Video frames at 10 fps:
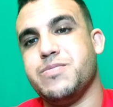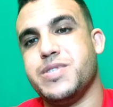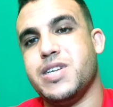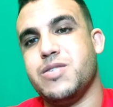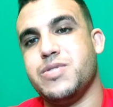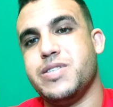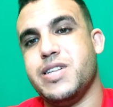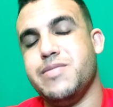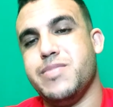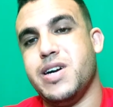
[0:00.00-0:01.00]
بالصحه
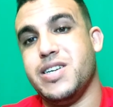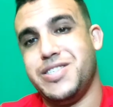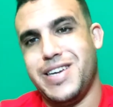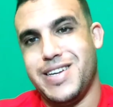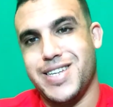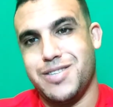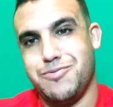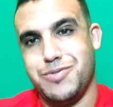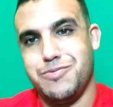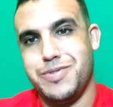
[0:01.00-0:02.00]
والسلامه شي حاجه
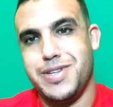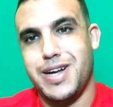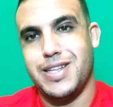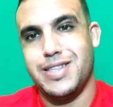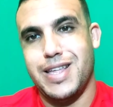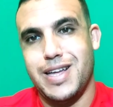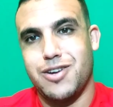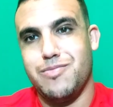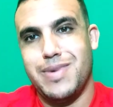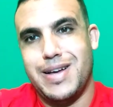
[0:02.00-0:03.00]
تكون زوينه
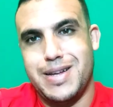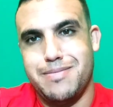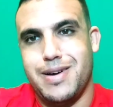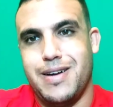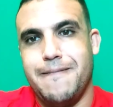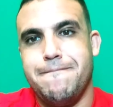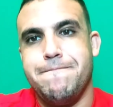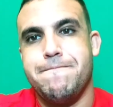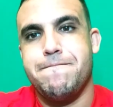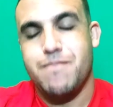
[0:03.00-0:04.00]
كتضحككم العربه
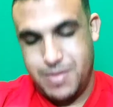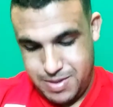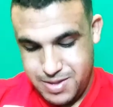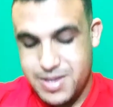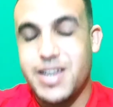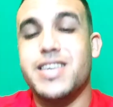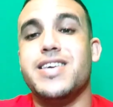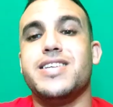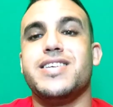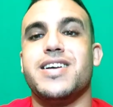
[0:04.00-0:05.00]

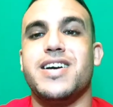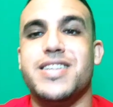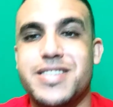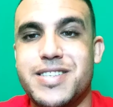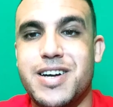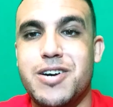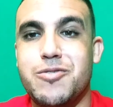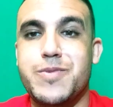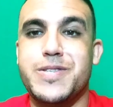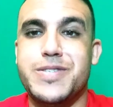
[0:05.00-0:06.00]
تحياتي الخالصه
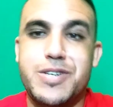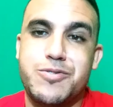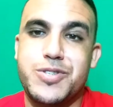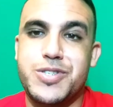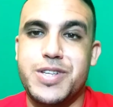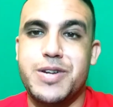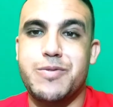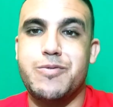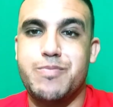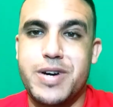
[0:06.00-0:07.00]
وما تنساوش
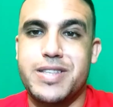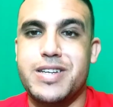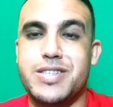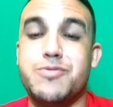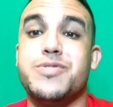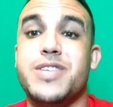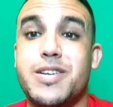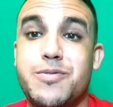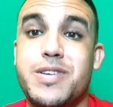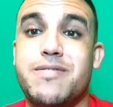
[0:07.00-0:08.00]
تشتركوا وبارطاجي
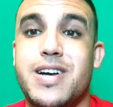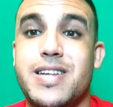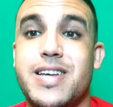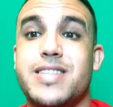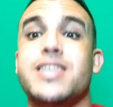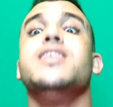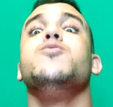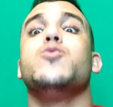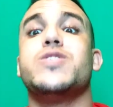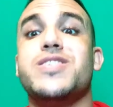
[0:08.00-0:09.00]
واشتركوا لي في القناه
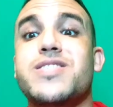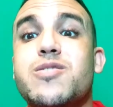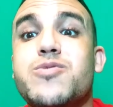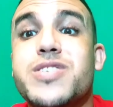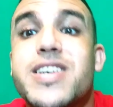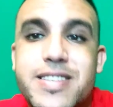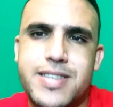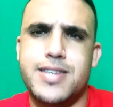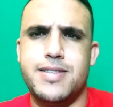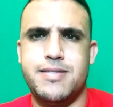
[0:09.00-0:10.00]
وتسنوا
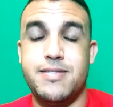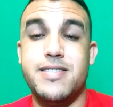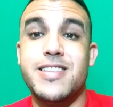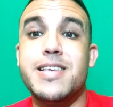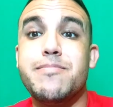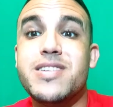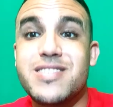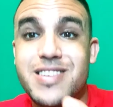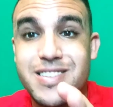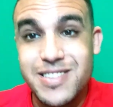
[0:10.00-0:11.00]
جديد ديما
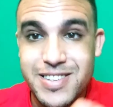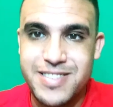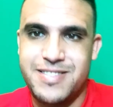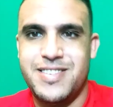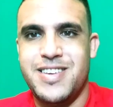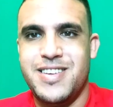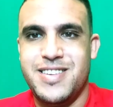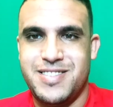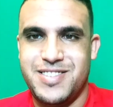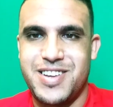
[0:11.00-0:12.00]
الجديد
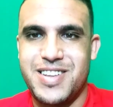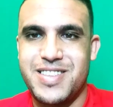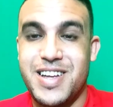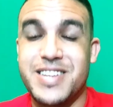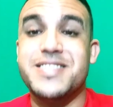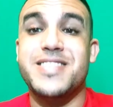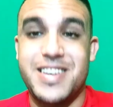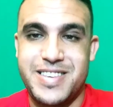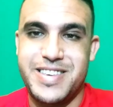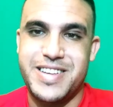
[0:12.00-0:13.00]
ان شاء الله
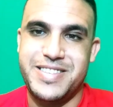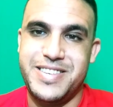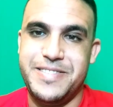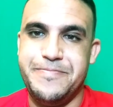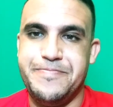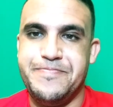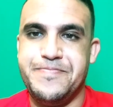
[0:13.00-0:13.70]
تحياتي